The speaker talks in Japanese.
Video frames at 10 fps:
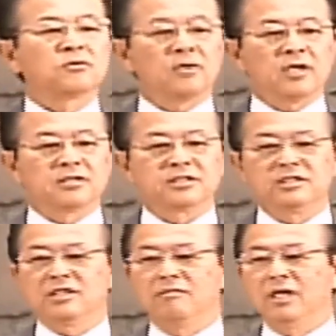これがつ
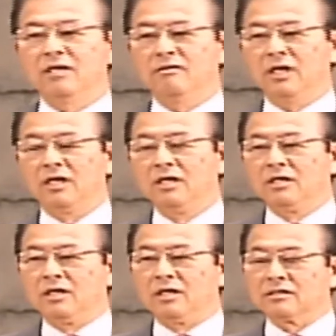いた場合は、
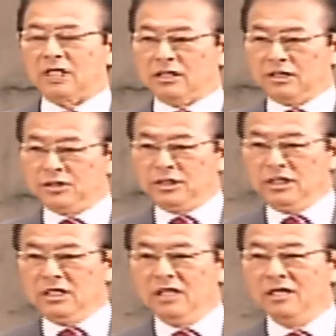直ち
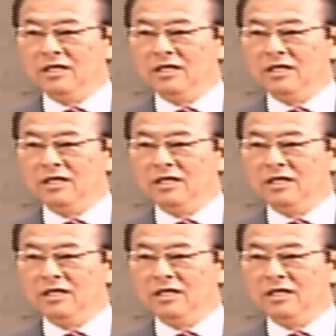に